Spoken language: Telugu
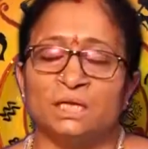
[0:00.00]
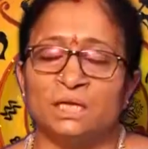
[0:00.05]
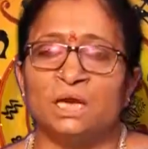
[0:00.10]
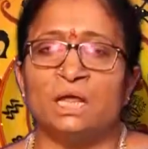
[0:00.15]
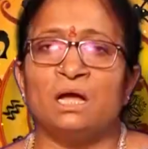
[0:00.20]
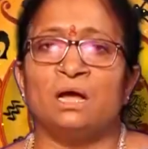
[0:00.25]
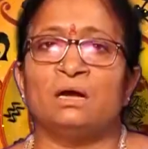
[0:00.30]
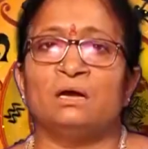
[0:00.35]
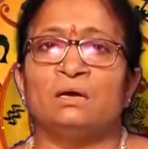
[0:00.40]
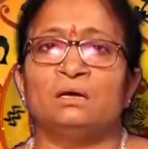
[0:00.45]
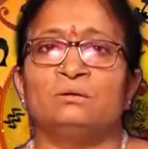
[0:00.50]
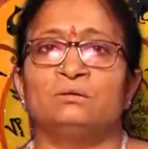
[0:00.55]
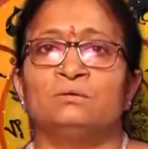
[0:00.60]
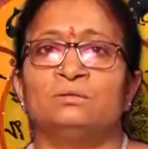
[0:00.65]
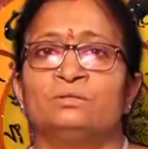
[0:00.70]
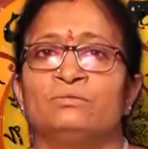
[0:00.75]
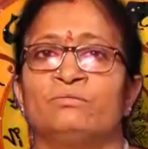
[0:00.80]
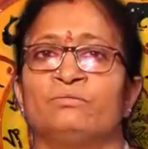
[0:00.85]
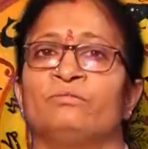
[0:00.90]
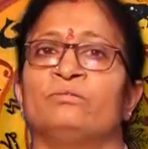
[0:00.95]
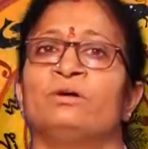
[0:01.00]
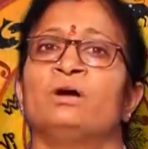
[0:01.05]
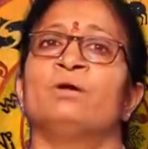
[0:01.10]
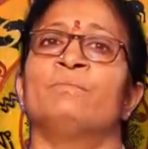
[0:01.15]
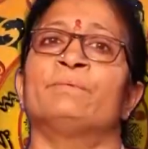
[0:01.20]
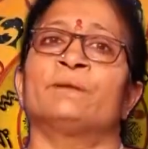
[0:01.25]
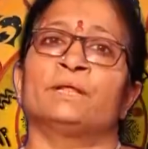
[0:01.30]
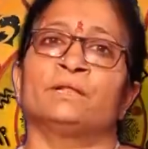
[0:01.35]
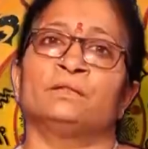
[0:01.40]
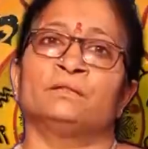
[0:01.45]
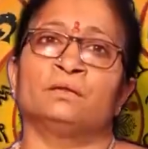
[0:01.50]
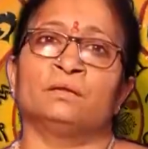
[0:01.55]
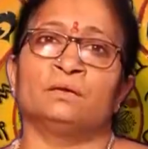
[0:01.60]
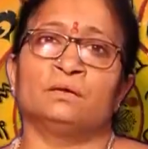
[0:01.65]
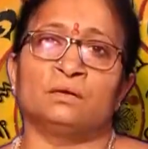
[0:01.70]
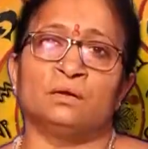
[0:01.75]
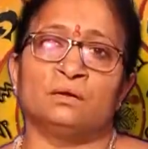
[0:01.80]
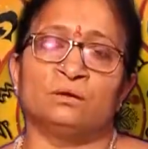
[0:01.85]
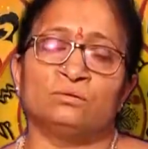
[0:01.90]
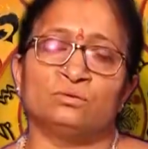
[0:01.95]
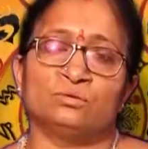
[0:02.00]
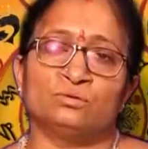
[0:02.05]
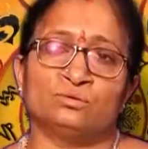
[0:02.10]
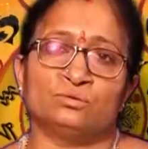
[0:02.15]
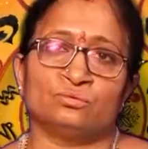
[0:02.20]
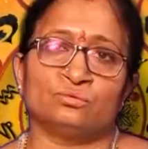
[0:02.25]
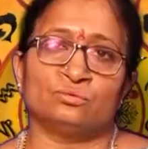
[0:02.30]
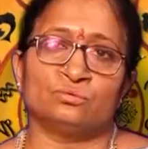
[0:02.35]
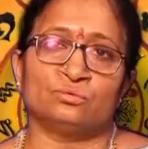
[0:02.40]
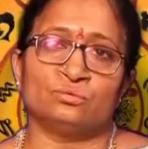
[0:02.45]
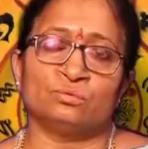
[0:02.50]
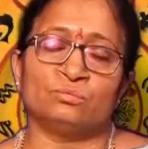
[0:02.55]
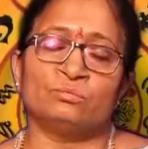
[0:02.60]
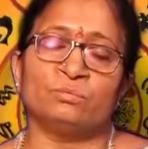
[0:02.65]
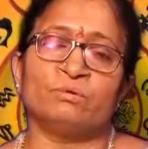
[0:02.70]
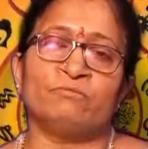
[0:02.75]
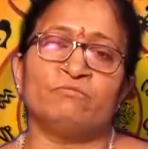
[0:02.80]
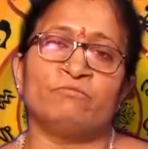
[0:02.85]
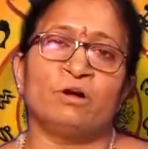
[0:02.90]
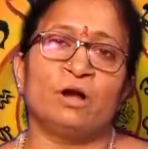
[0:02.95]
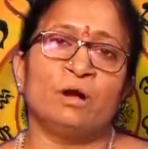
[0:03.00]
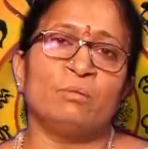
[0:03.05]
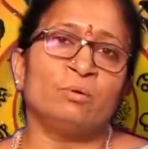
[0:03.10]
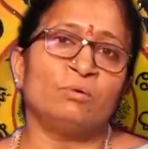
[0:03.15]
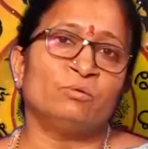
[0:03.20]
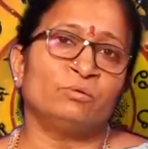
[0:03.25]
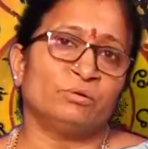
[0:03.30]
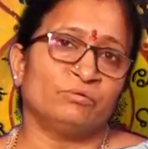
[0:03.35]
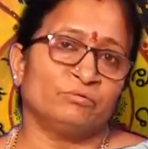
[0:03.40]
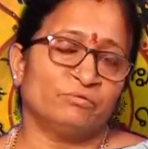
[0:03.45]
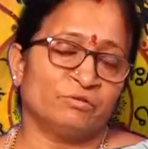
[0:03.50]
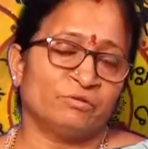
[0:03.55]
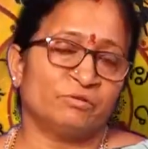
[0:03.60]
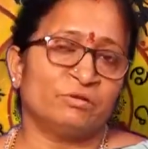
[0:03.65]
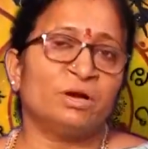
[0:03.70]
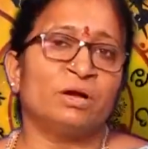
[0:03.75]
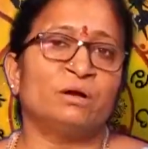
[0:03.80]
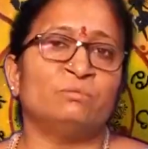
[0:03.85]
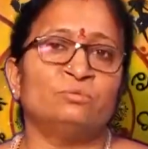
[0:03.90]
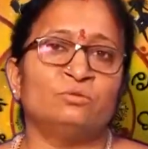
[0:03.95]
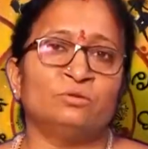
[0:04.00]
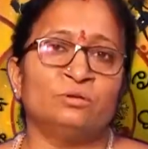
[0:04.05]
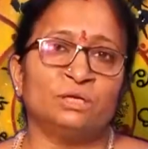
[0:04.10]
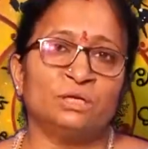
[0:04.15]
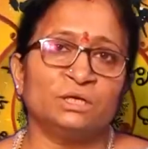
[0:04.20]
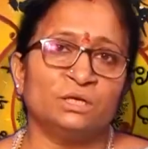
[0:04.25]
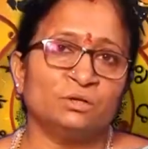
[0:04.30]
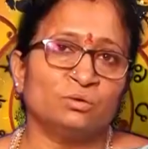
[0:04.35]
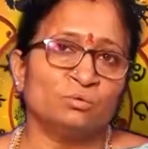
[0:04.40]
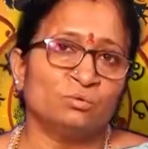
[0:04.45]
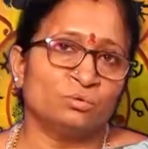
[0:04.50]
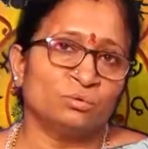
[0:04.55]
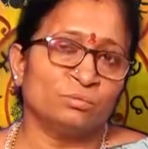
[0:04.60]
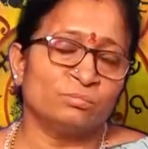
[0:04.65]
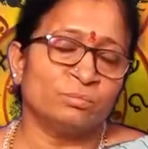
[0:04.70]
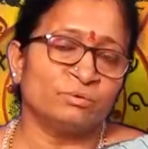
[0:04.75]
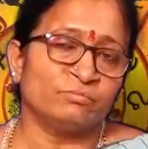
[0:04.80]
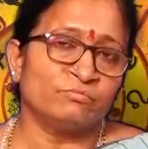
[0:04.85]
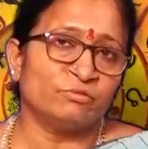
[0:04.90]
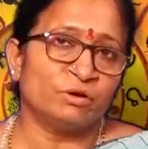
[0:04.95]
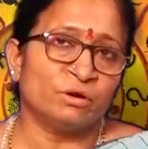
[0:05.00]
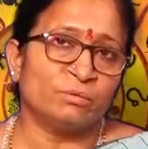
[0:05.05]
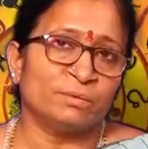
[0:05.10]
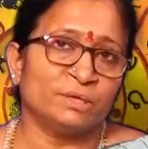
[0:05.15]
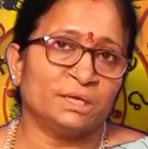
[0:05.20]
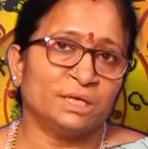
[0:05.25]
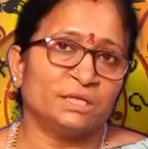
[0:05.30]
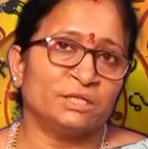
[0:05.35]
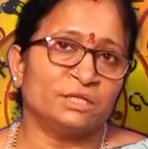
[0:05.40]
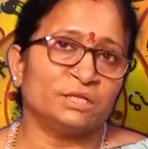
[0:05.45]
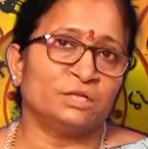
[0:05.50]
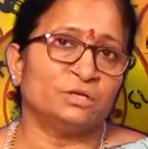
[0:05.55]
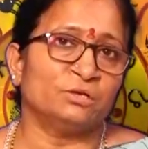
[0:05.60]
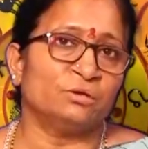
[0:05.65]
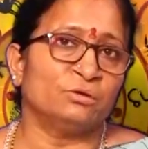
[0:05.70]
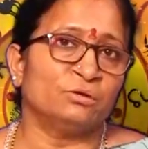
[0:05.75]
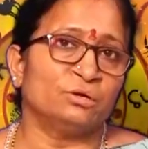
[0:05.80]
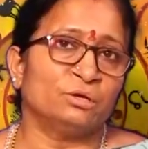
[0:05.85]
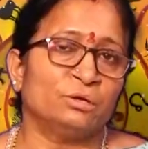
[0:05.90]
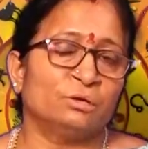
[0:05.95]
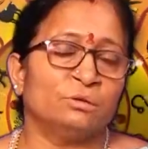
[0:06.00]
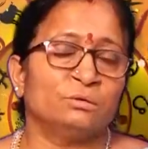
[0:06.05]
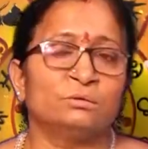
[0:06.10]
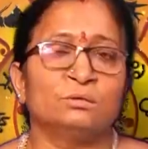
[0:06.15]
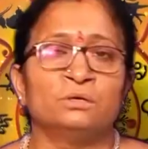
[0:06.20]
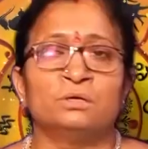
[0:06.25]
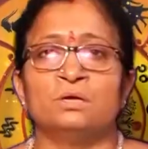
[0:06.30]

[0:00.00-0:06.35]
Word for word: ఇలా కొంత వివాహ ప్రయత్నాలు కావచ్చు కుటుంబం ఫామ్ అవ్వడం వివాహంతోనే కదా కుటుంబం ఫామ్ అయ్యేది రెండో ఇల్లు